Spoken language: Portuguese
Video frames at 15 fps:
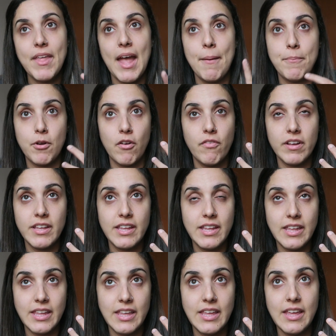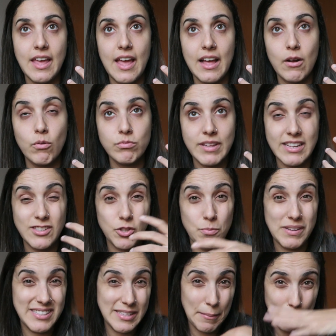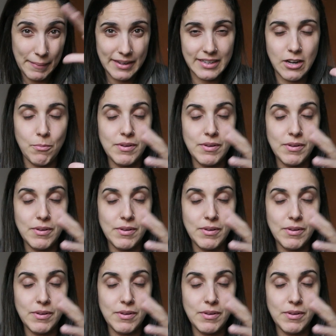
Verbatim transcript: é a prova que é, acontece numa semana,